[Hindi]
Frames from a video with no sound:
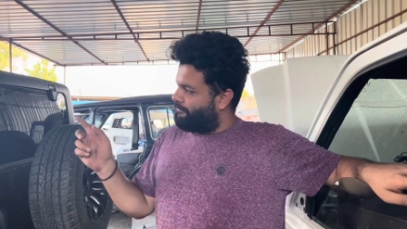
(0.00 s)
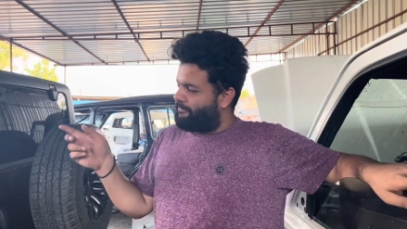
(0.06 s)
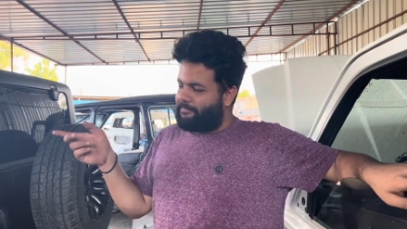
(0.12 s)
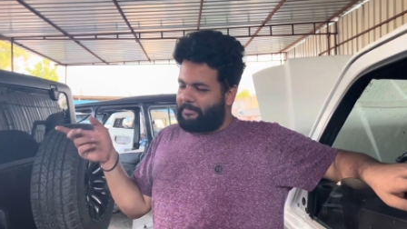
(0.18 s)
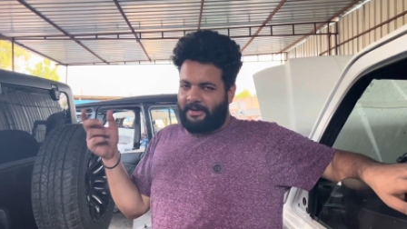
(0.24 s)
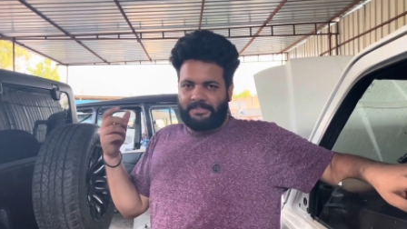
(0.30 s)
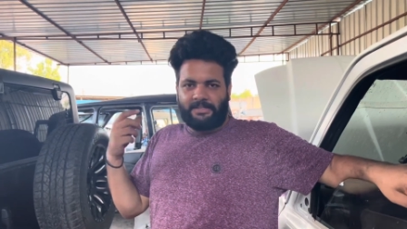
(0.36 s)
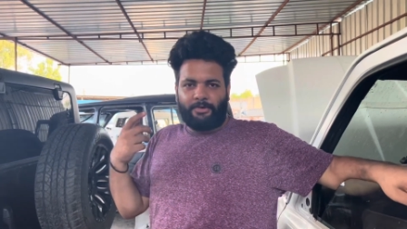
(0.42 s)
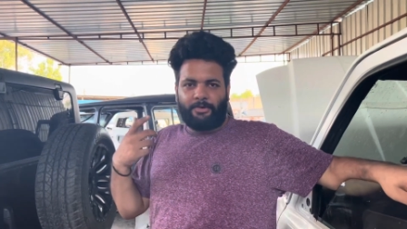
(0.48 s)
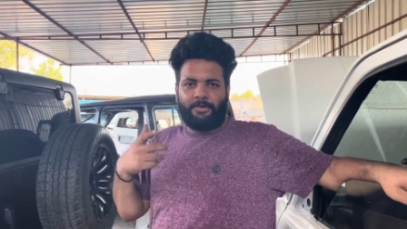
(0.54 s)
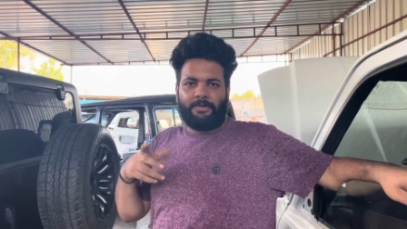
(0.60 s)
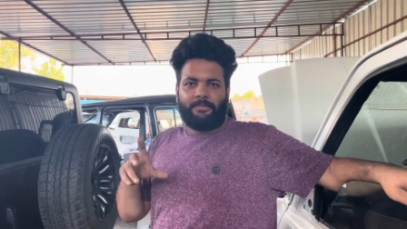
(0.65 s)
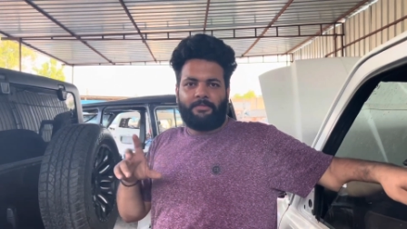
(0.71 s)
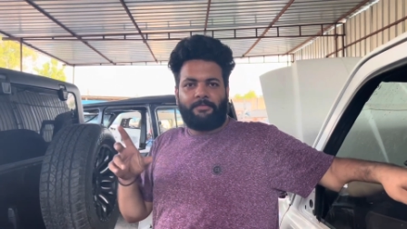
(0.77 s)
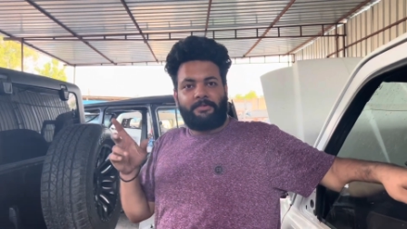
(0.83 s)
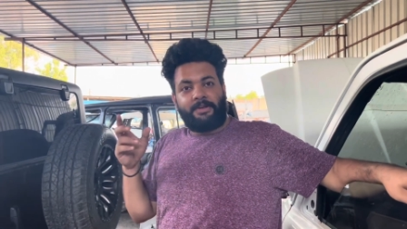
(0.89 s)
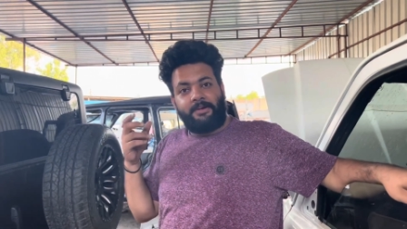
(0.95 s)
गोल्डन ऐसा कोई
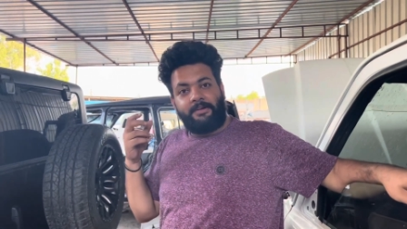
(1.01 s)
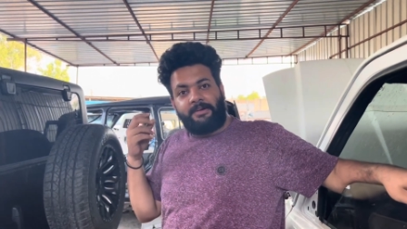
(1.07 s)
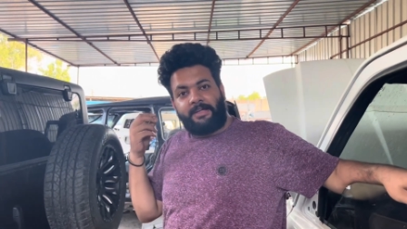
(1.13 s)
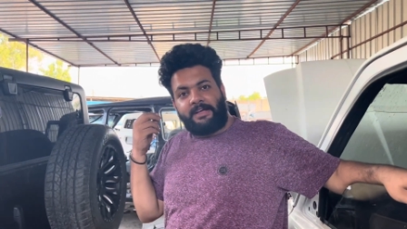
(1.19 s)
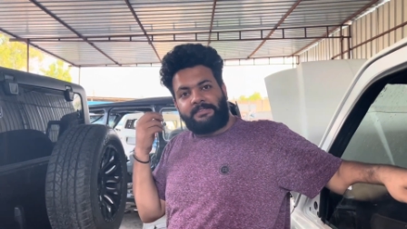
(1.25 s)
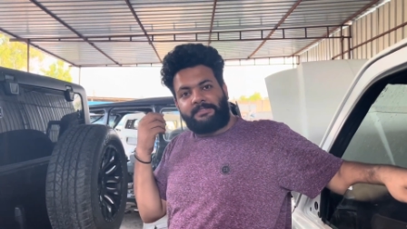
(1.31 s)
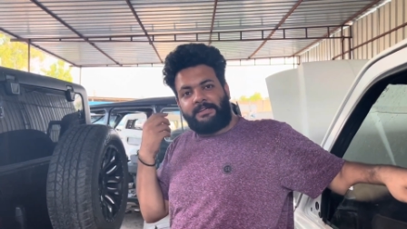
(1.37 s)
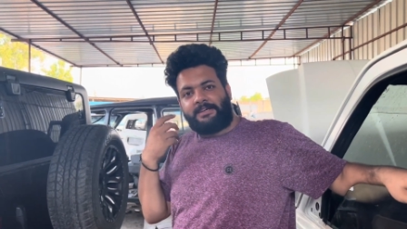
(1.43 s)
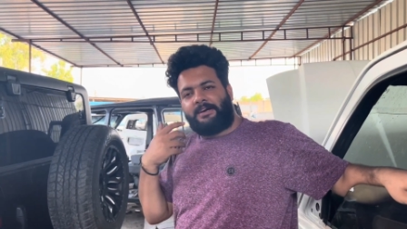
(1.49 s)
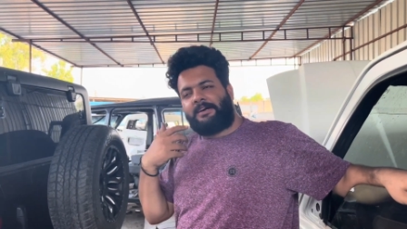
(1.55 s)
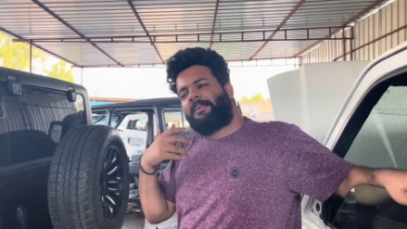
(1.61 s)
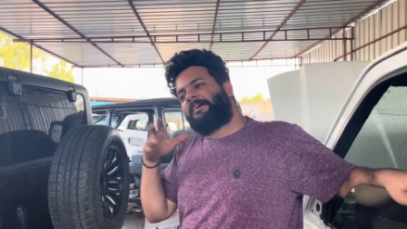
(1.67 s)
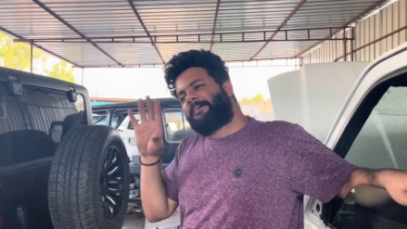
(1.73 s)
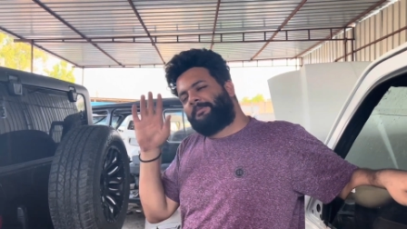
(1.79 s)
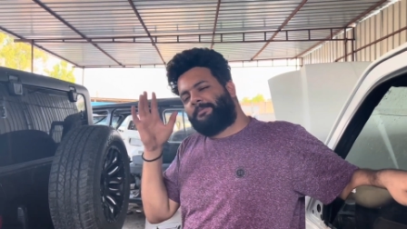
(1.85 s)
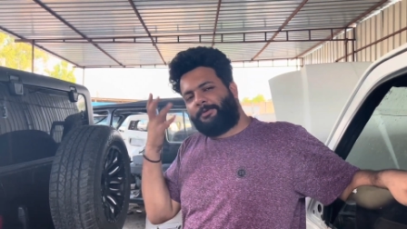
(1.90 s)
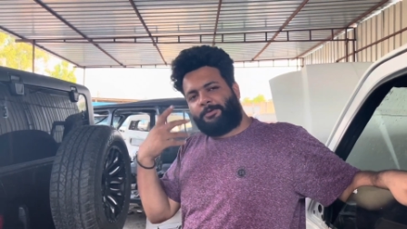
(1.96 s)
टिंट ऐसा
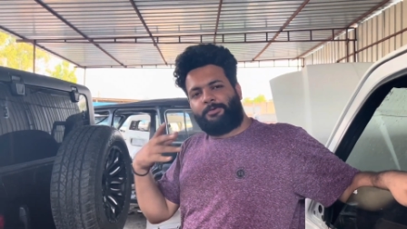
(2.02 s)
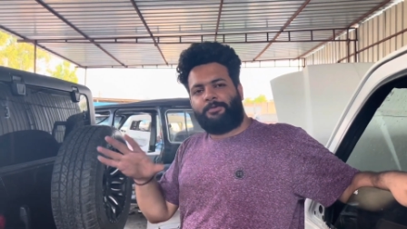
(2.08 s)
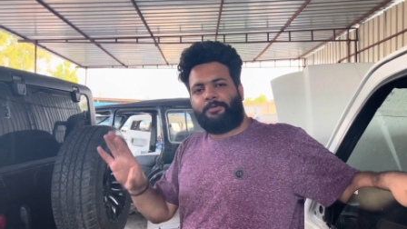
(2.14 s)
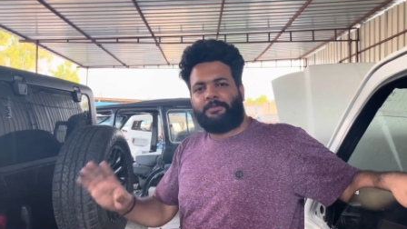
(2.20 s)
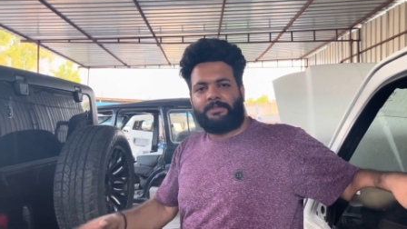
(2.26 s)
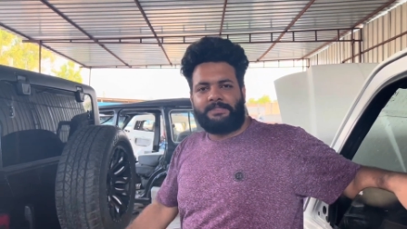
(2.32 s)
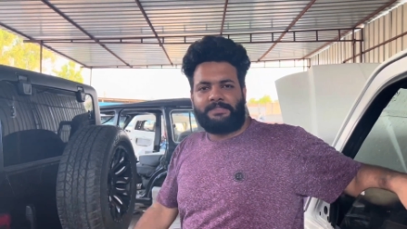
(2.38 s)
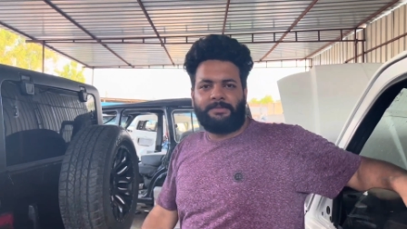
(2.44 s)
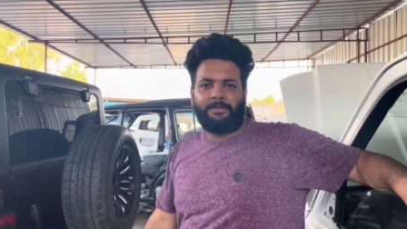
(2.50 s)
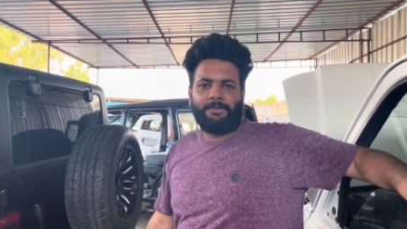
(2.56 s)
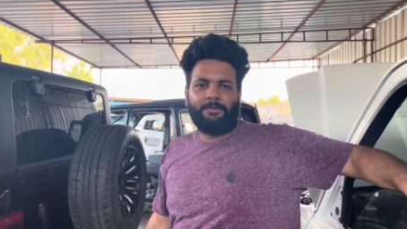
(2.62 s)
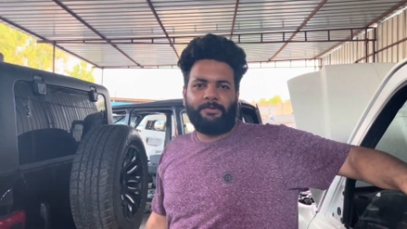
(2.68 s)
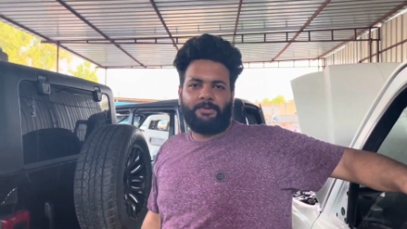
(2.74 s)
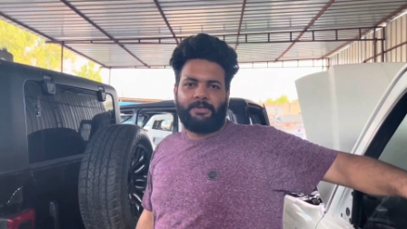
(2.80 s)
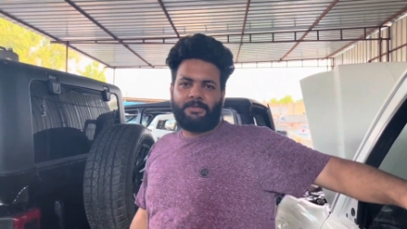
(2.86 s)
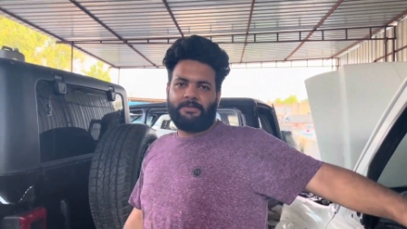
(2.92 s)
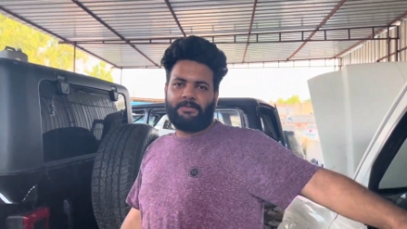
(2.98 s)
अलग बिल्कुल किसी पर
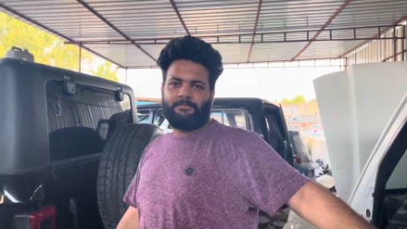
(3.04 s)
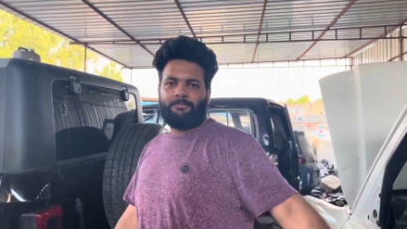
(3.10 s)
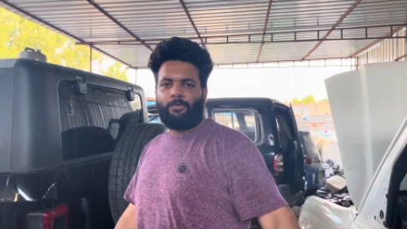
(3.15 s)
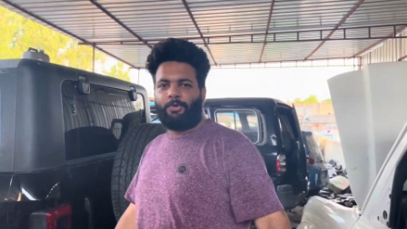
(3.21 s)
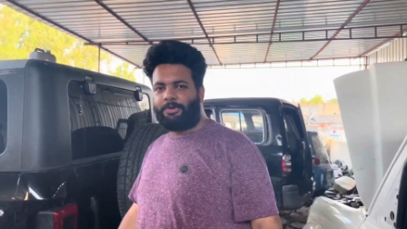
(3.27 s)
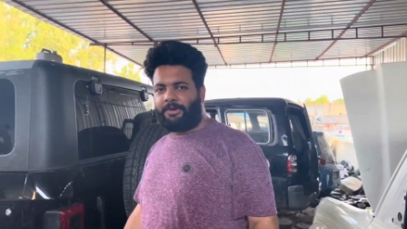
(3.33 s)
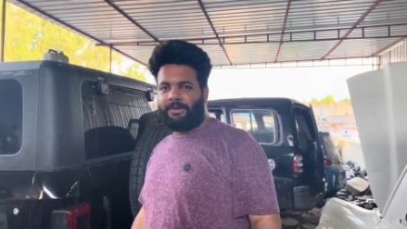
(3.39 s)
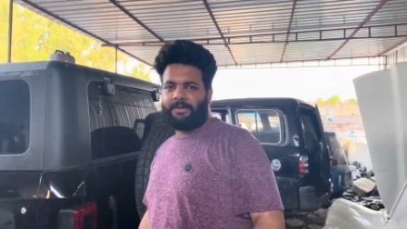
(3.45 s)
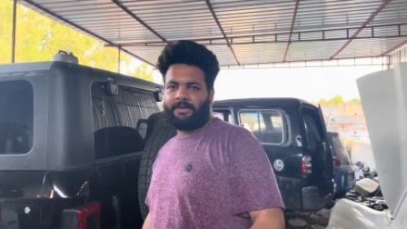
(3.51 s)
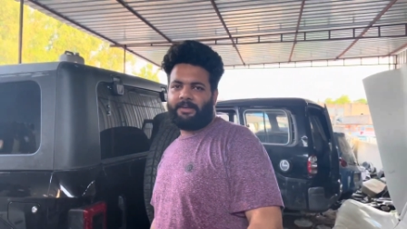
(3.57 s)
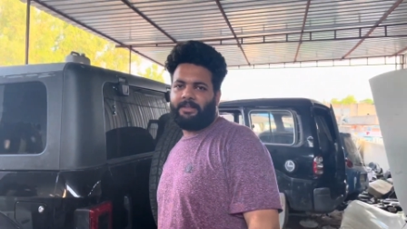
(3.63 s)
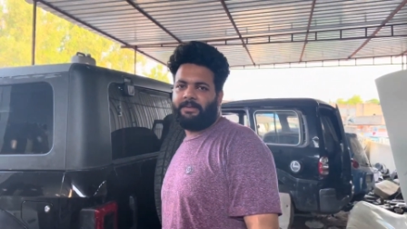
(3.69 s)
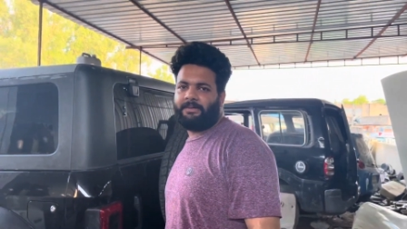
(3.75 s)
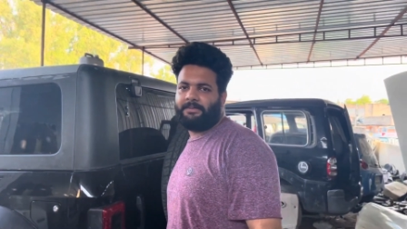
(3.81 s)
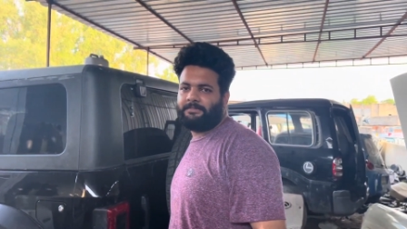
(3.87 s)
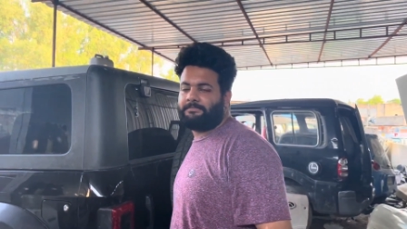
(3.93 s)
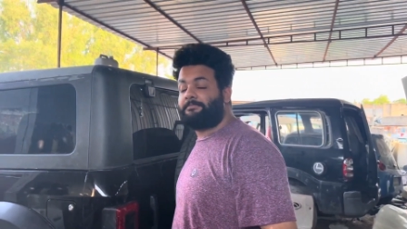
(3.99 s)
नहीं होगा वो टिंट बात
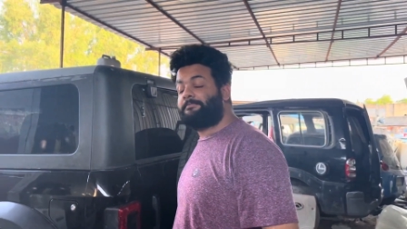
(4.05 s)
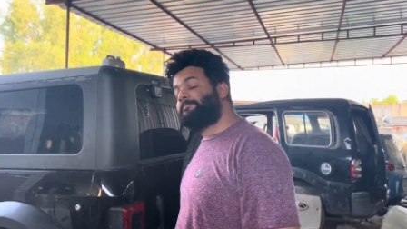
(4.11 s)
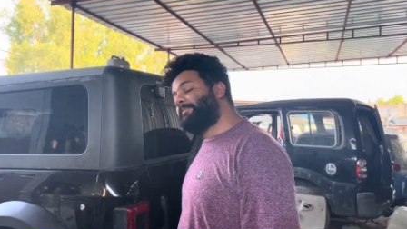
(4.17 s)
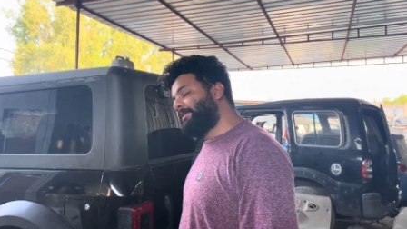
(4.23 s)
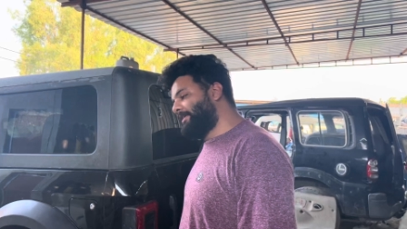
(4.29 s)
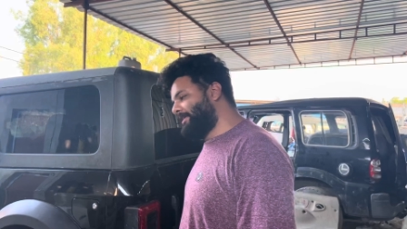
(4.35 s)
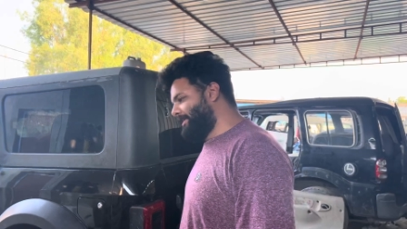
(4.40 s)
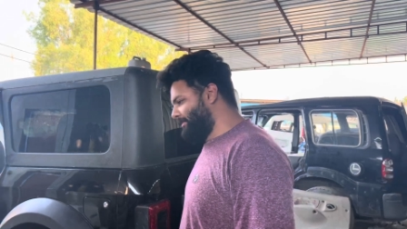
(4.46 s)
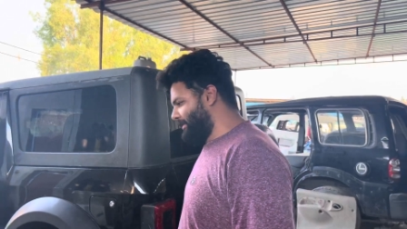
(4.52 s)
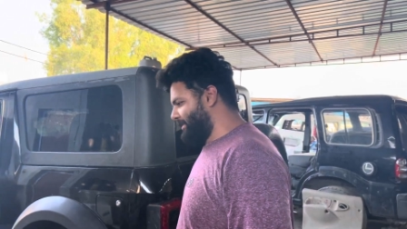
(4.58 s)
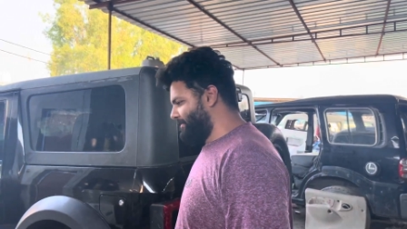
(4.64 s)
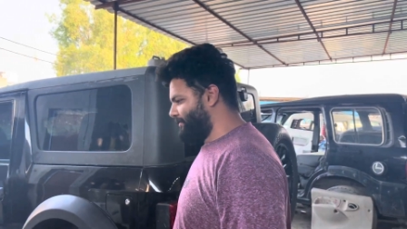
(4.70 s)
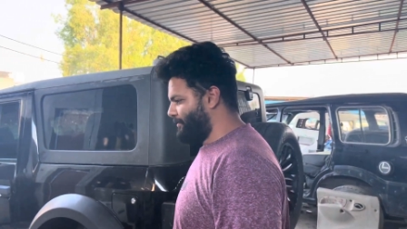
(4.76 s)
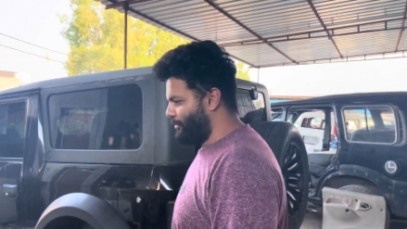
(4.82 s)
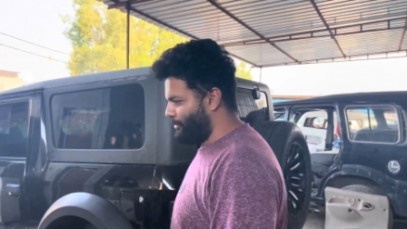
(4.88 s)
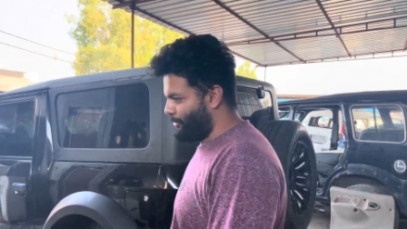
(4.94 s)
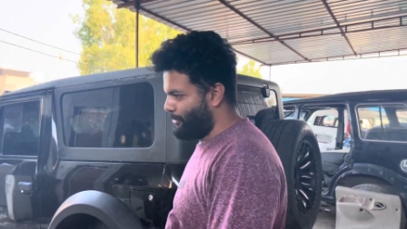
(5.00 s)
है पक्की
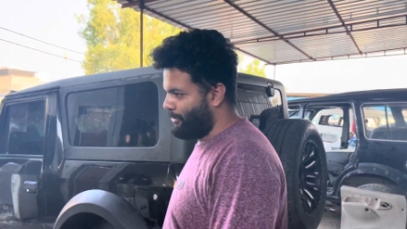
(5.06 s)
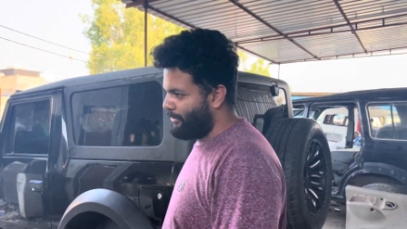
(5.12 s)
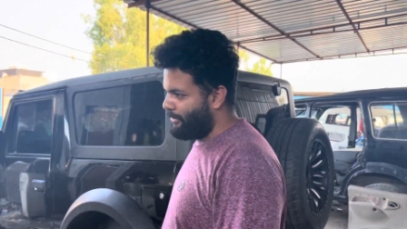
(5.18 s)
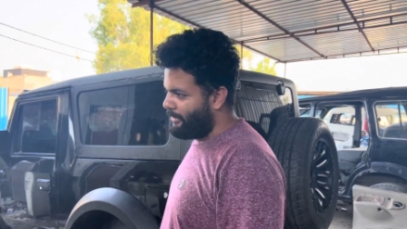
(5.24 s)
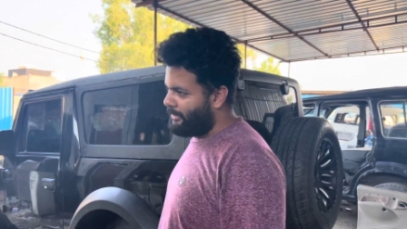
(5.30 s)
बात फोटो